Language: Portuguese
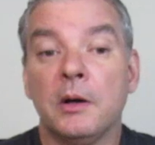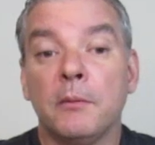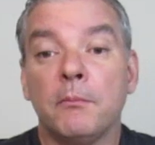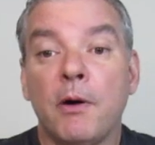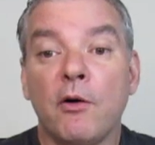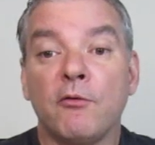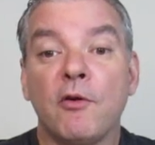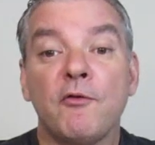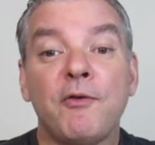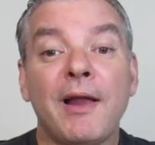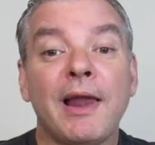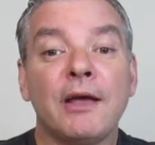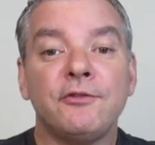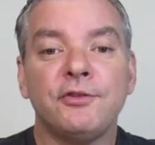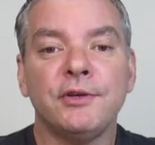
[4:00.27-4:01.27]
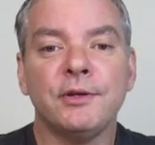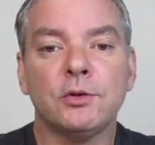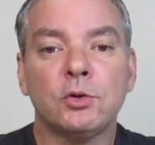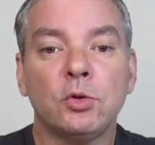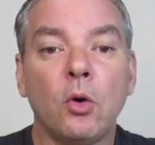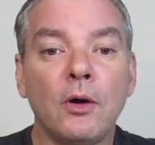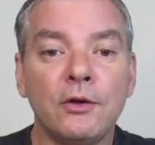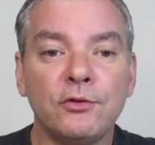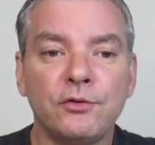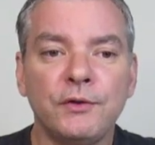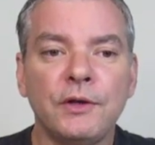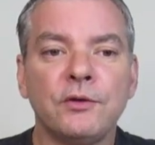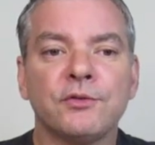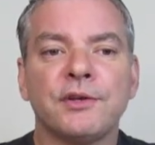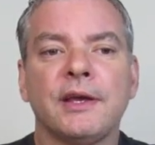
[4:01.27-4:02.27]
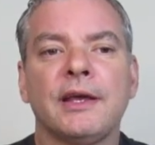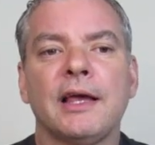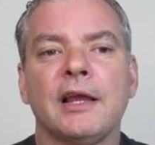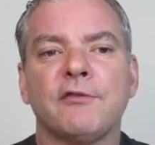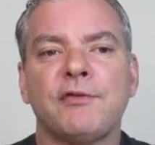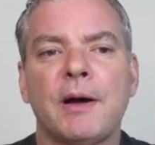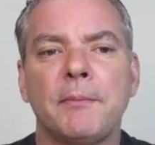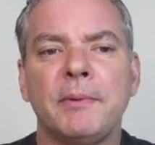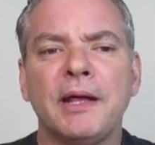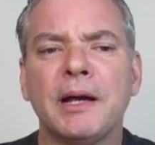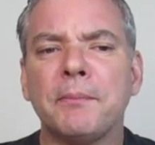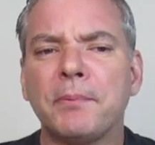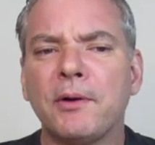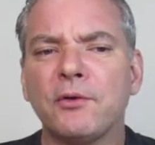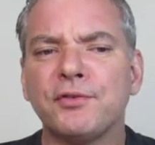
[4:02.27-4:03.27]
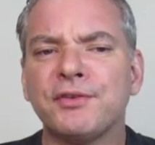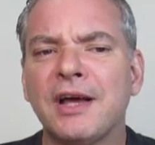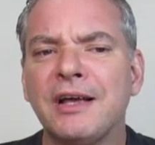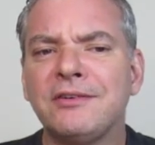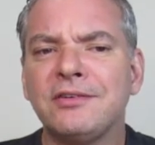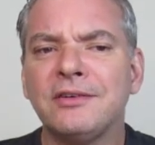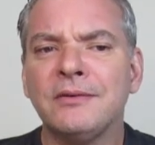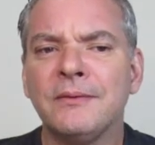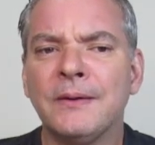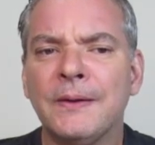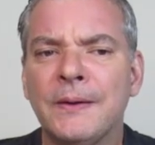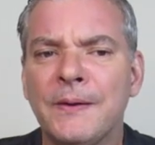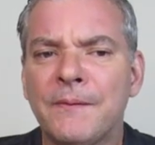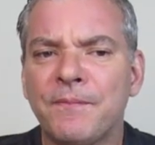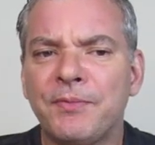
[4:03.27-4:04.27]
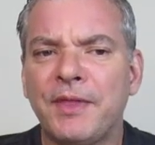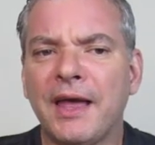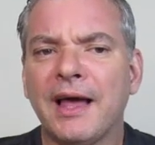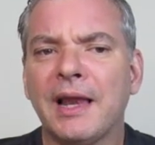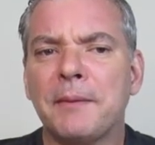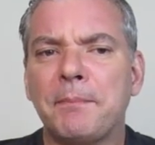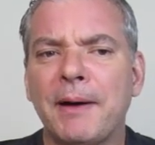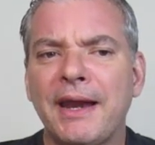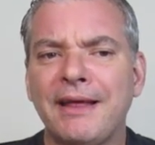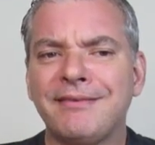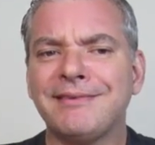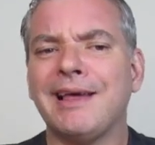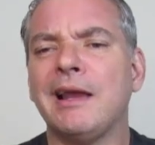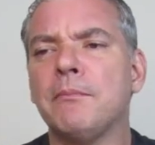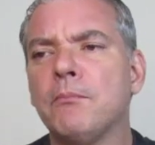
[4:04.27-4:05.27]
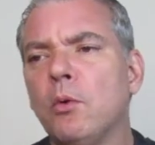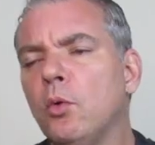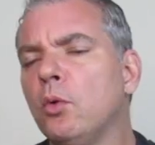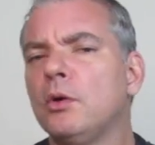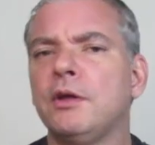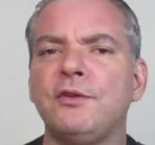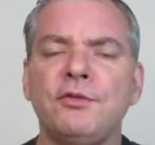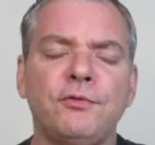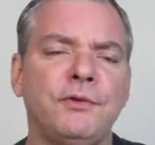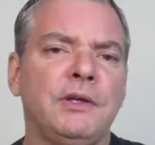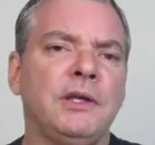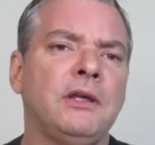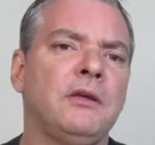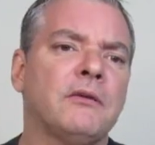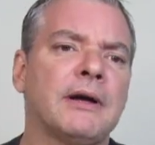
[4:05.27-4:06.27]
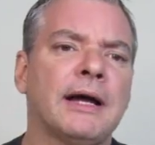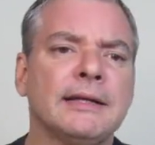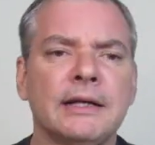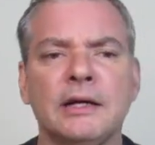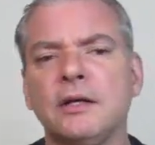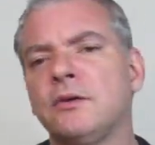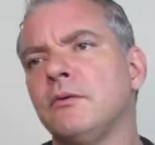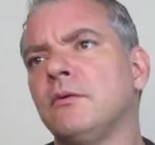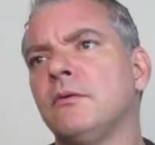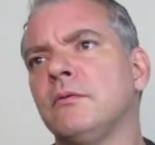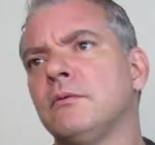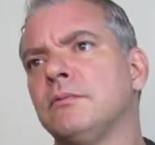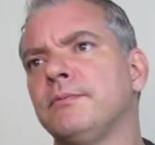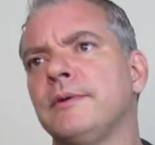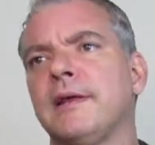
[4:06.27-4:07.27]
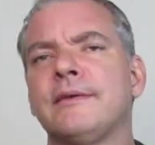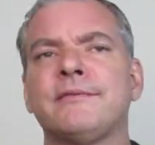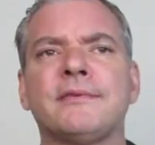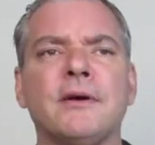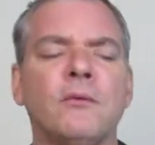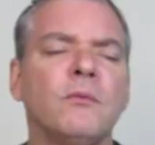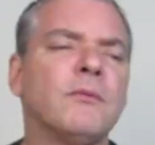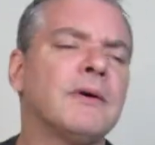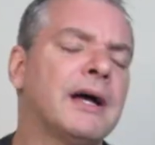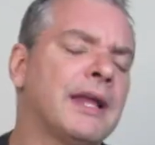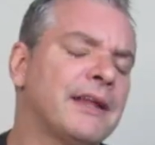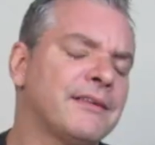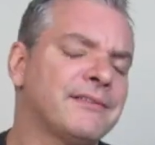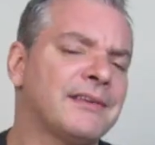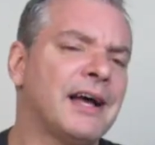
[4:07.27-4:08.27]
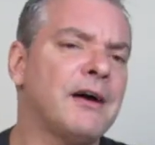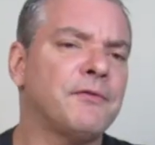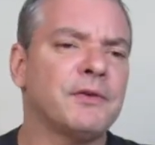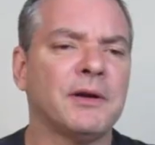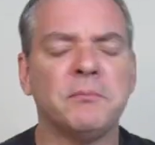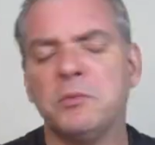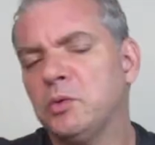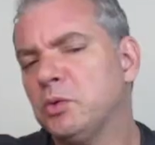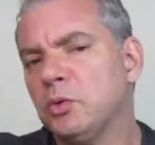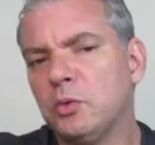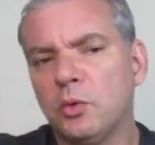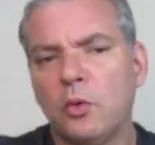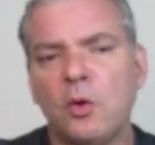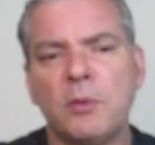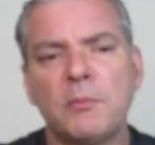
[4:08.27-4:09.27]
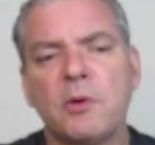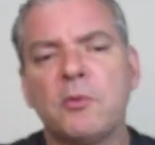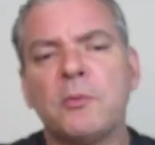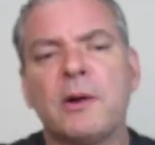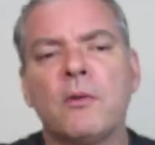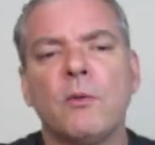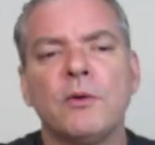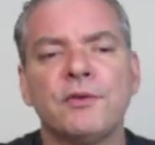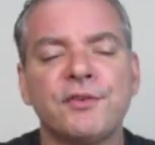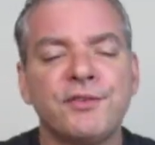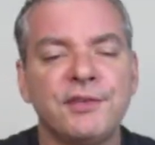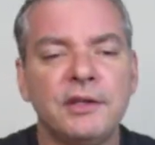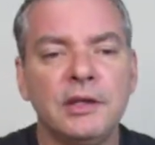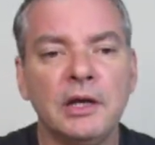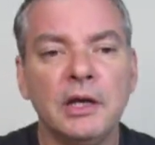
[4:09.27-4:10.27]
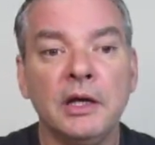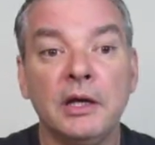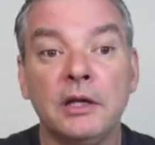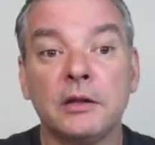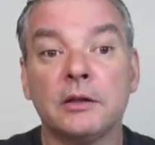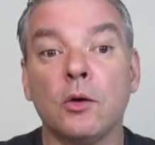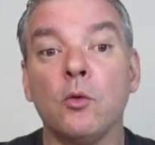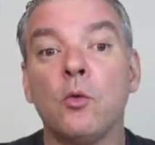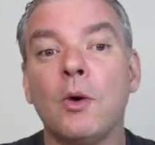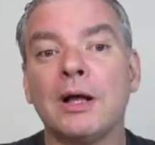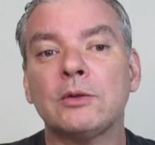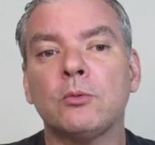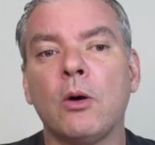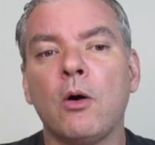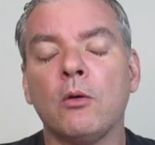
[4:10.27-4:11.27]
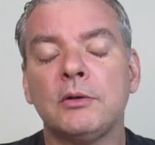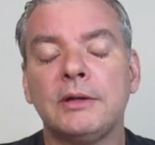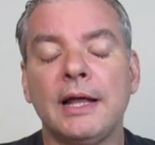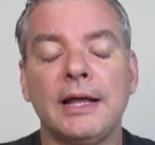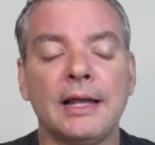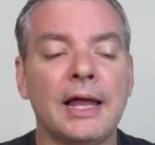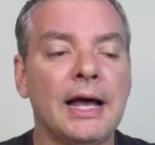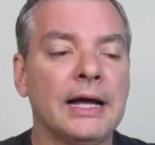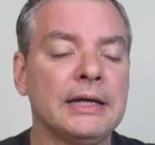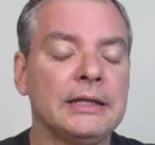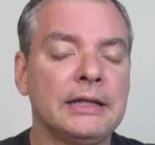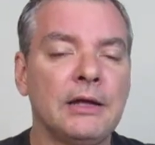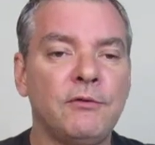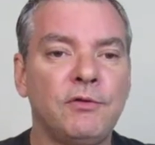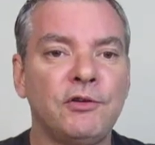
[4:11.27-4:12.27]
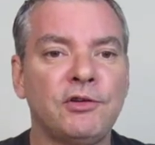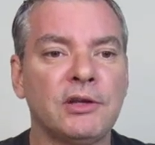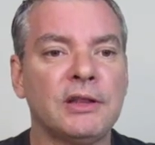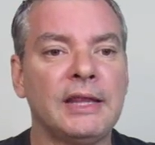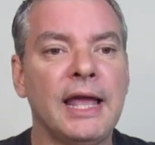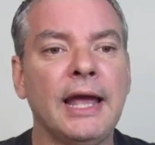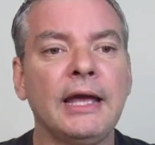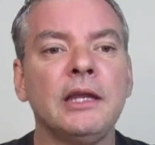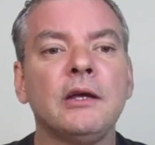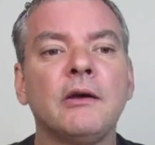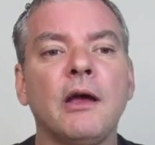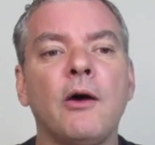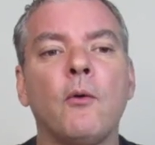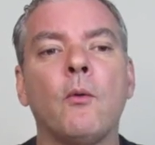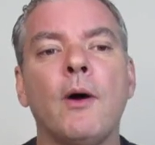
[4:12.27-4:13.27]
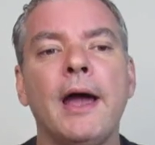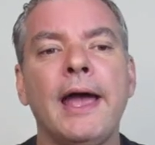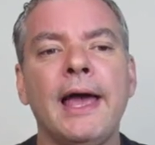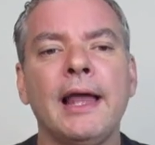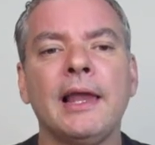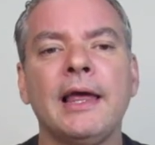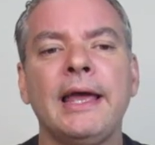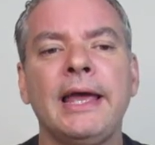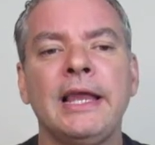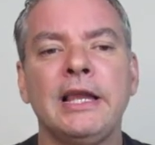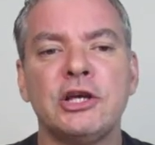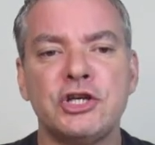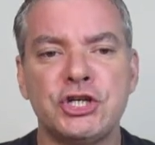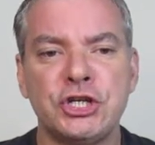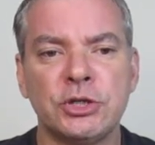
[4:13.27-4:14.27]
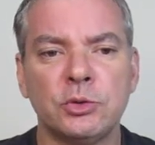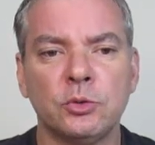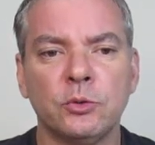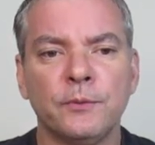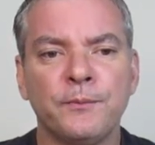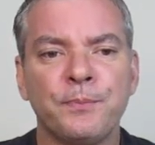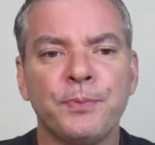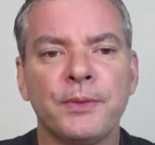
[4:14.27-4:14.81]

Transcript: Bom, vamos falar de dois vinhos aí que ela fabrica, porque o site dela parece que ela muda de vinho, cada ano lança um, cada safra muda o nome, alguma coisa assim. Então o atual que tem lá, que tem ficha técnica, é o El Elegido.